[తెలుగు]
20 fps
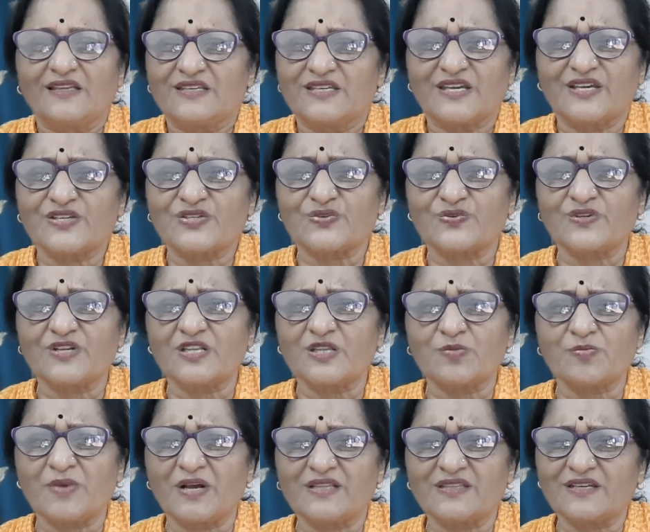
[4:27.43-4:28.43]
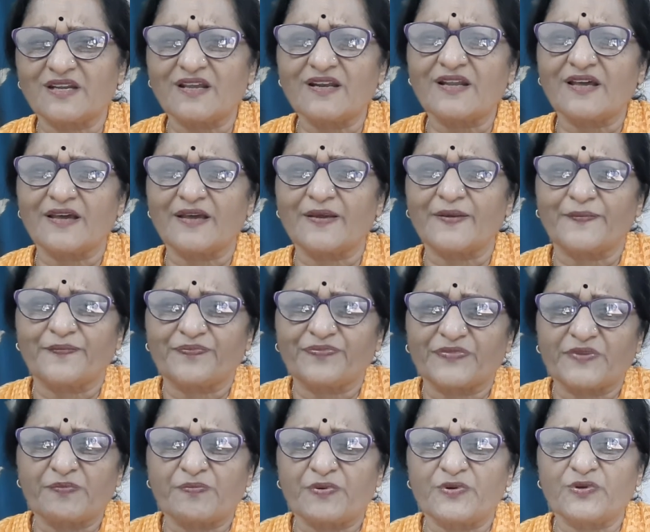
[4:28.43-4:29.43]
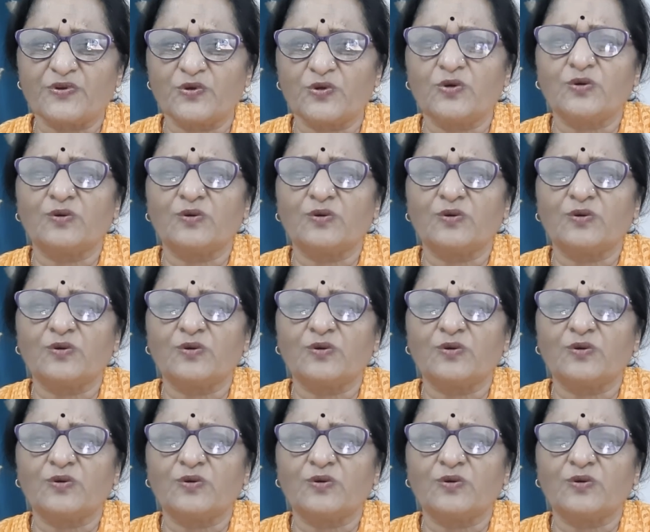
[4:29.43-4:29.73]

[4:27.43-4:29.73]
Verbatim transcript: చేసుకున్నంత మాత్రాన ఇప్పుడు